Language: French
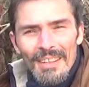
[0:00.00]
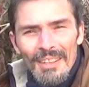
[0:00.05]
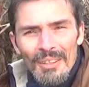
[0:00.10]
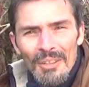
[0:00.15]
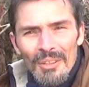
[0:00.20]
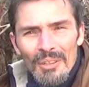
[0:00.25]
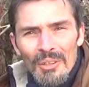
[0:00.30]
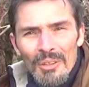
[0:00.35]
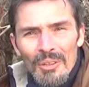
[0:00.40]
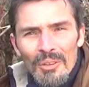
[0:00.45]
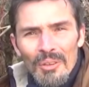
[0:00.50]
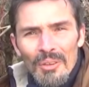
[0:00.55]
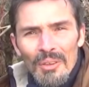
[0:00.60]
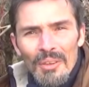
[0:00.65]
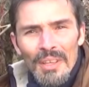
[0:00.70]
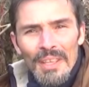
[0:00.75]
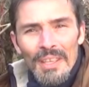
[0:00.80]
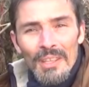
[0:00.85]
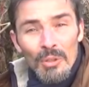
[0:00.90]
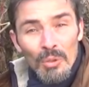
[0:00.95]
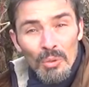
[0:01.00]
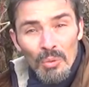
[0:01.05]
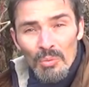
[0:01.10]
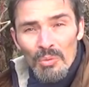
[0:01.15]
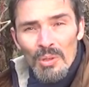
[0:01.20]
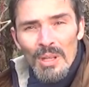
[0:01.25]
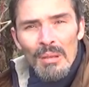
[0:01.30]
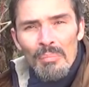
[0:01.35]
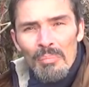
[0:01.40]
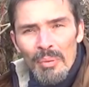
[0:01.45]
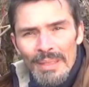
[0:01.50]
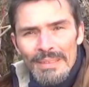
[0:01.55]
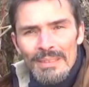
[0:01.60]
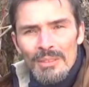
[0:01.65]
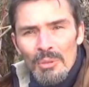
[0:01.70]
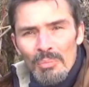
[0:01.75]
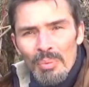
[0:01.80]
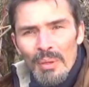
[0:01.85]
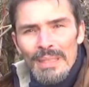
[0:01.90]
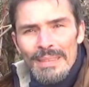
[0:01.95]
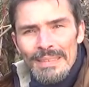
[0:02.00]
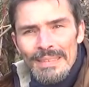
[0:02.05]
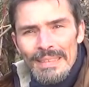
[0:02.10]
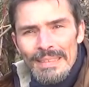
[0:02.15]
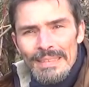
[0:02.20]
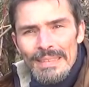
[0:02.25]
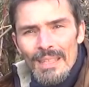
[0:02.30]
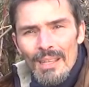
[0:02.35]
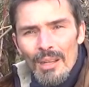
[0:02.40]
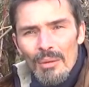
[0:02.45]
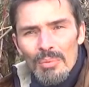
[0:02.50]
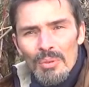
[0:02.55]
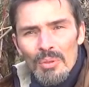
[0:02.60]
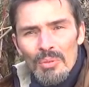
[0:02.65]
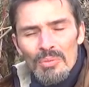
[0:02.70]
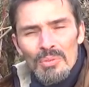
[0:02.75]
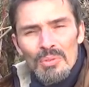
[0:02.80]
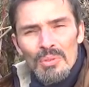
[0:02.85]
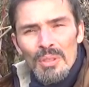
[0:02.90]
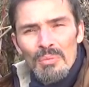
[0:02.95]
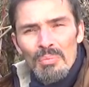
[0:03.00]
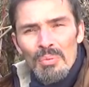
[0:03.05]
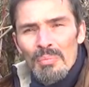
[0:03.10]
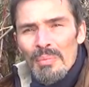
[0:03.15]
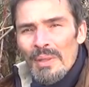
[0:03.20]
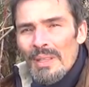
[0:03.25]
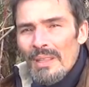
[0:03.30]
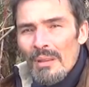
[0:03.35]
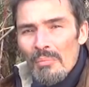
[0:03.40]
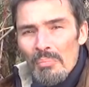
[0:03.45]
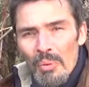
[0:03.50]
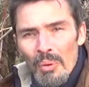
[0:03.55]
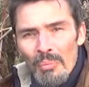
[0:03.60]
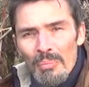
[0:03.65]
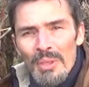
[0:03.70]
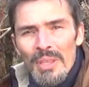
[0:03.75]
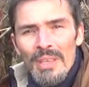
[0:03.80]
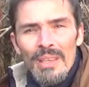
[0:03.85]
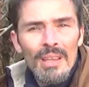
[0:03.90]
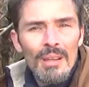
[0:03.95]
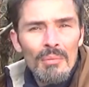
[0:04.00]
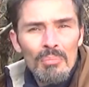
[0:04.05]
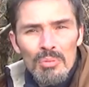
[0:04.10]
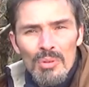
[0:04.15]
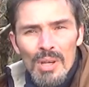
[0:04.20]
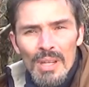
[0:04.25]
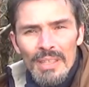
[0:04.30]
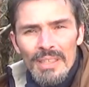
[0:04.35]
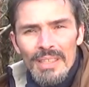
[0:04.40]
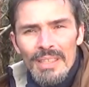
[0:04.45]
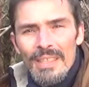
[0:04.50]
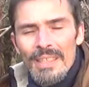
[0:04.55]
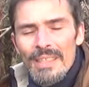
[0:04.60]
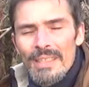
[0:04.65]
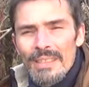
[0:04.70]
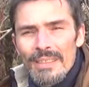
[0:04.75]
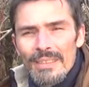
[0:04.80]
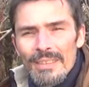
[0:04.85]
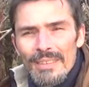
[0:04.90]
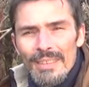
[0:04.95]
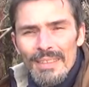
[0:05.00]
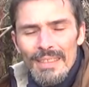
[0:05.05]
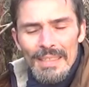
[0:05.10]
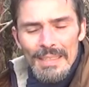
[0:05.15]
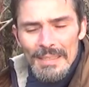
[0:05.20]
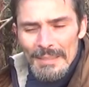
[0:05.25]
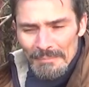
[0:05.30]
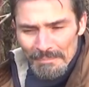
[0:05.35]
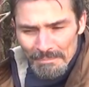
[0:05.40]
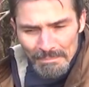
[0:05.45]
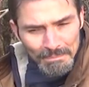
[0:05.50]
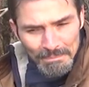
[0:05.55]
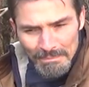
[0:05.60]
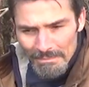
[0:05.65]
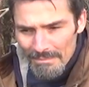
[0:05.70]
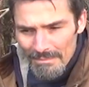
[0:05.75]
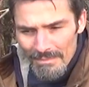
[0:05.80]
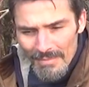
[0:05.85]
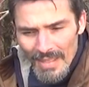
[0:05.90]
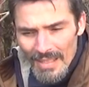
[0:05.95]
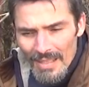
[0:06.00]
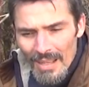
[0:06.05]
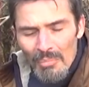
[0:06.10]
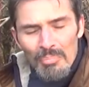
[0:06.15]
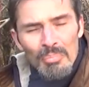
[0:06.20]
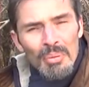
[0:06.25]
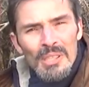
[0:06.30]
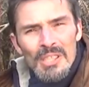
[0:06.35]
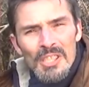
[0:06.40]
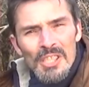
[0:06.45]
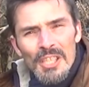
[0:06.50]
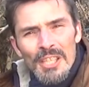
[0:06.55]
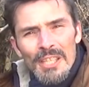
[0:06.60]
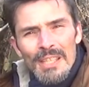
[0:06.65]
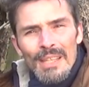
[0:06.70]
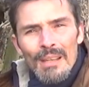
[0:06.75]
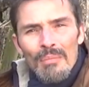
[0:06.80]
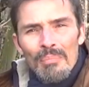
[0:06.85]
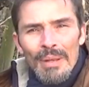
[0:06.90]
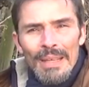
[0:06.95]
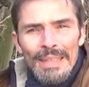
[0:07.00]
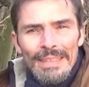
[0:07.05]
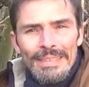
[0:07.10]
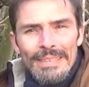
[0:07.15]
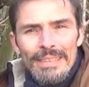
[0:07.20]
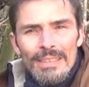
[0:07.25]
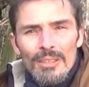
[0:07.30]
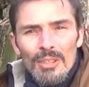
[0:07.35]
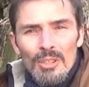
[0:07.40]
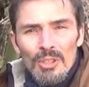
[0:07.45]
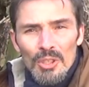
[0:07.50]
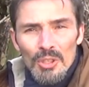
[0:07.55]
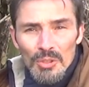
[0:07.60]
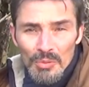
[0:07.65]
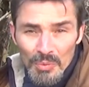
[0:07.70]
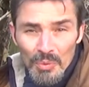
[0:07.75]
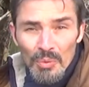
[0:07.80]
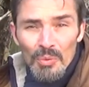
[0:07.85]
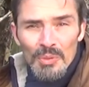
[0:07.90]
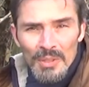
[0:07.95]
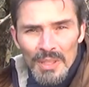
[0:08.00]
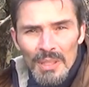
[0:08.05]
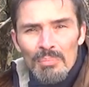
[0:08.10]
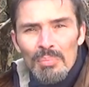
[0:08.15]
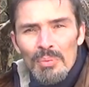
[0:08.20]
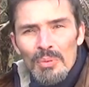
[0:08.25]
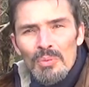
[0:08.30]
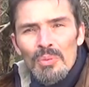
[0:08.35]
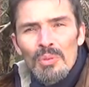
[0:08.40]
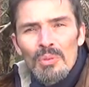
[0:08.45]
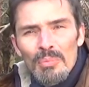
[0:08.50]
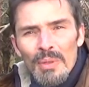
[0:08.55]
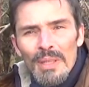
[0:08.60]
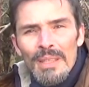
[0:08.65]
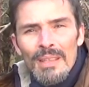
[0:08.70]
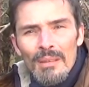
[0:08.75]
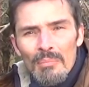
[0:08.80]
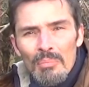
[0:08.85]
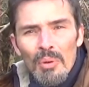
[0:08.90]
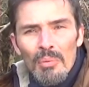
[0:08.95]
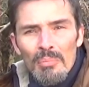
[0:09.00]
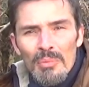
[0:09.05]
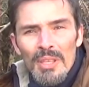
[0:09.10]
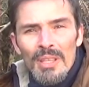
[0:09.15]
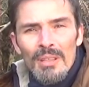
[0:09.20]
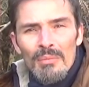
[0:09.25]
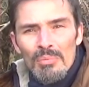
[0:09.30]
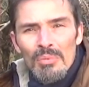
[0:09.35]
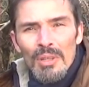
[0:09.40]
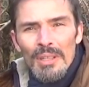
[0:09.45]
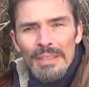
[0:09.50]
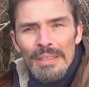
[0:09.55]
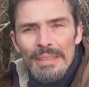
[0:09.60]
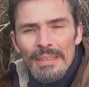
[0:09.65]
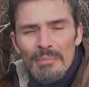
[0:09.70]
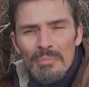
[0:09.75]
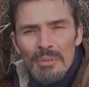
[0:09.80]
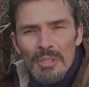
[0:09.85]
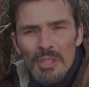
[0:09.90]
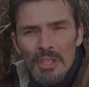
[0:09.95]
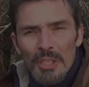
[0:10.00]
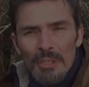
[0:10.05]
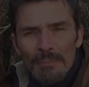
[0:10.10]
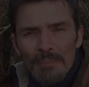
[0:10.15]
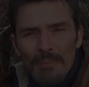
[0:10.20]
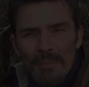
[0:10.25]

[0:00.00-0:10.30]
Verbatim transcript: Euh, et quand on voit la place que prennent ces arbres, que vous auriez pu mettre un pommier, un poirier, euh, un pêcher à la place, euh, je vous conseille plutôt de mettre un pommier, un poirier, un pêcher.